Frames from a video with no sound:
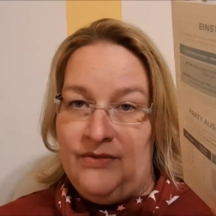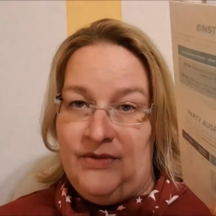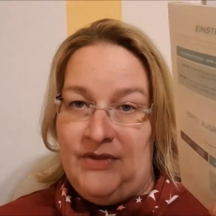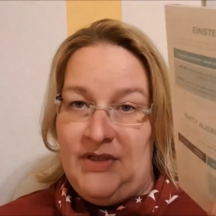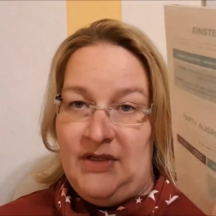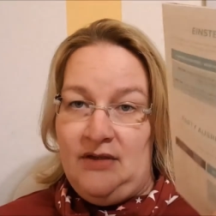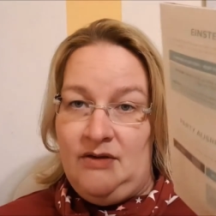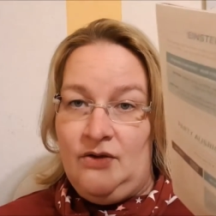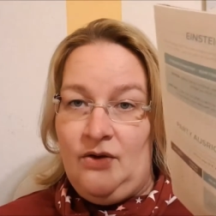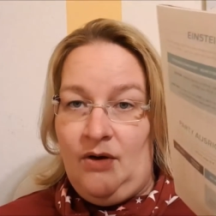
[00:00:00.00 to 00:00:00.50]
du
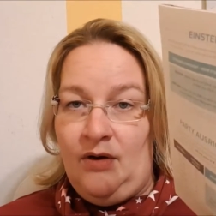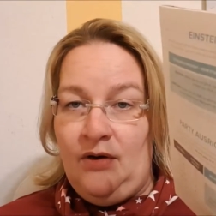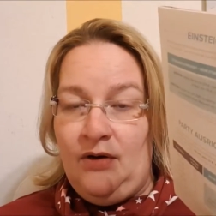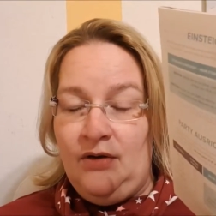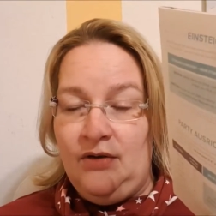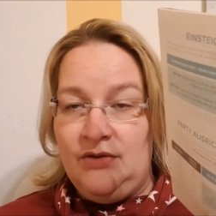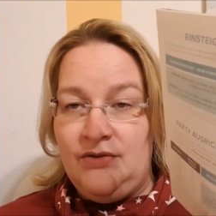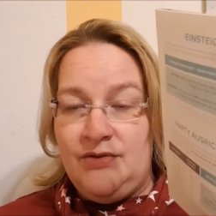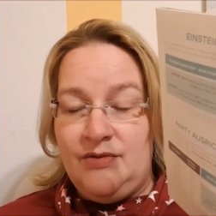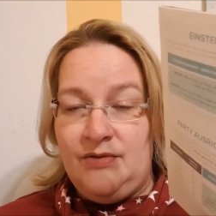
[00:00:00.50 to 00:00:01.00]
dir
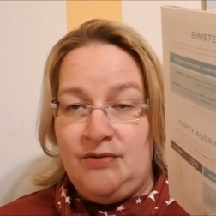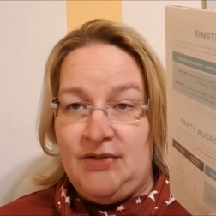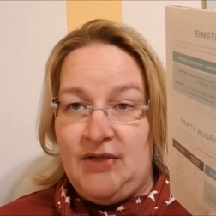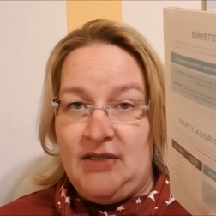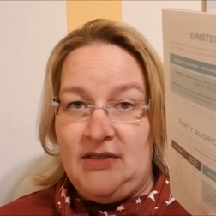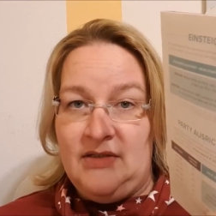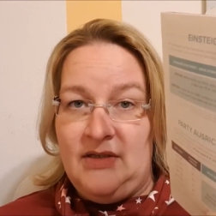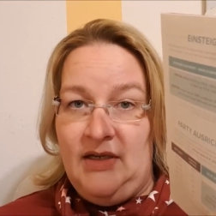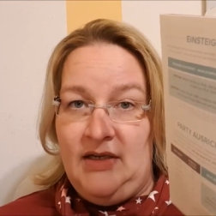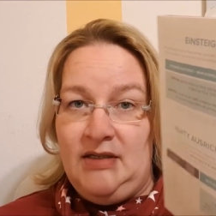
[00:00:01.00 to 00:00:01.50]
noch
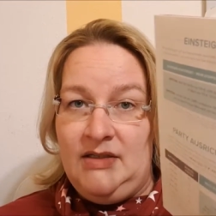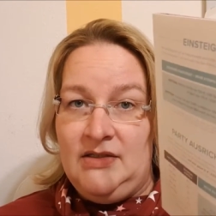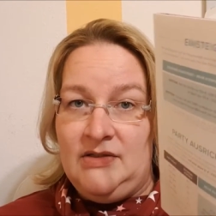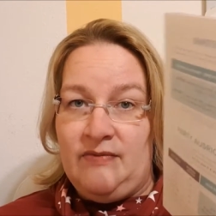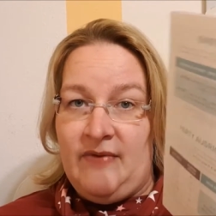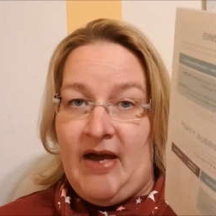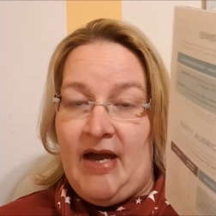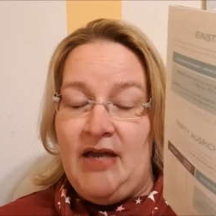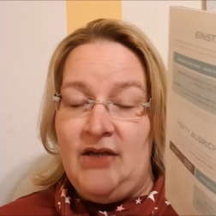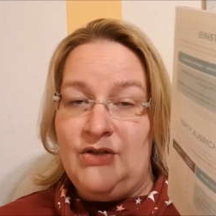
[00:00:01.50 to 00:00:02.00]
zusätzlich
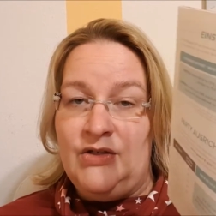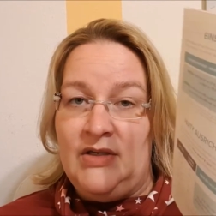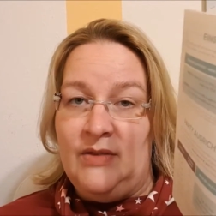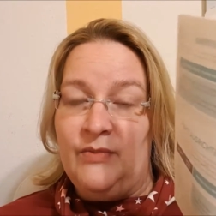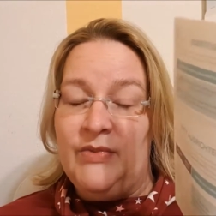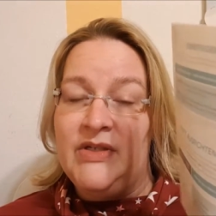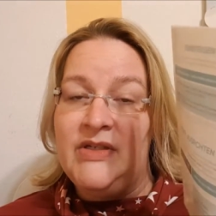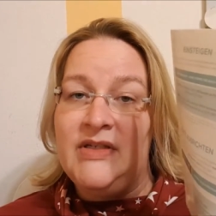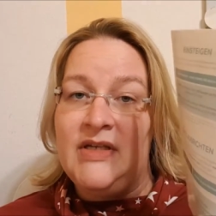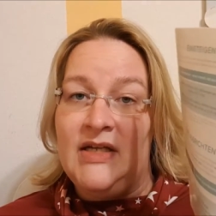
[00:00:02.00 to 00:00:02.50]
zwei
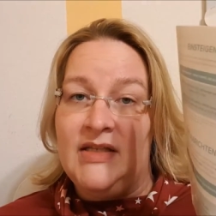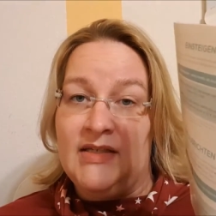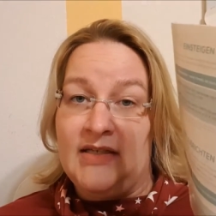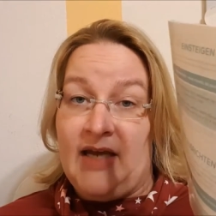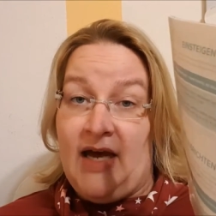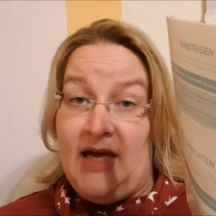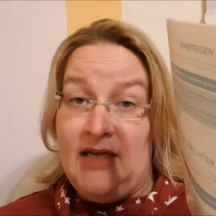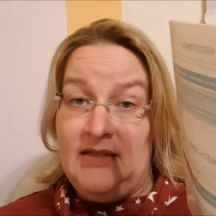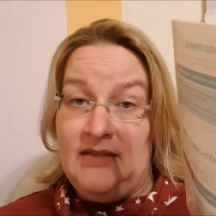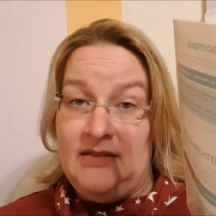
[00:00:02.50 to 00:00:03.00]
Stempelsets
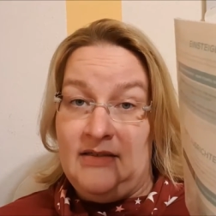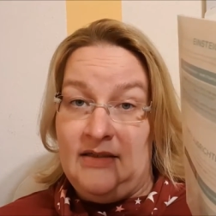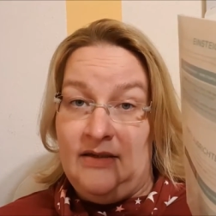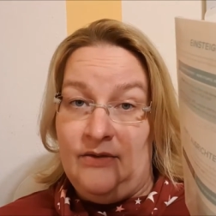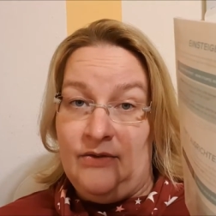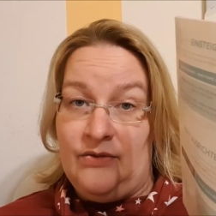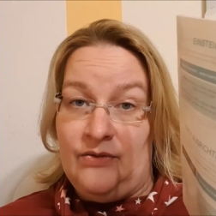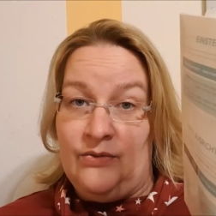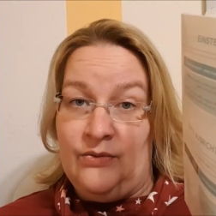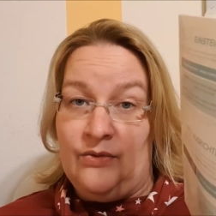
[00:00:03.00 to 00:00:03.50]
gratis
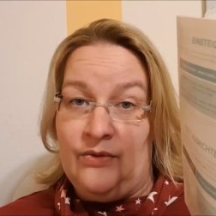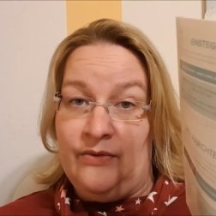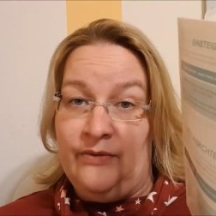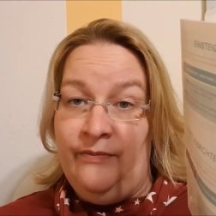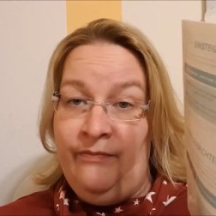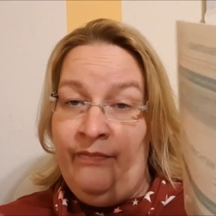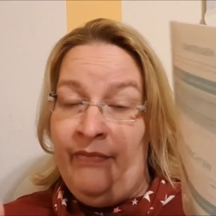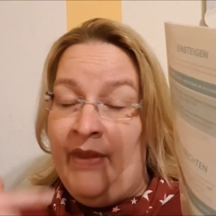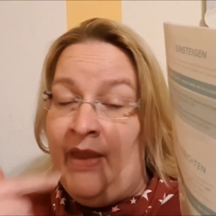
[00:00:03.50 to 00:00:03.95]
aussuchen.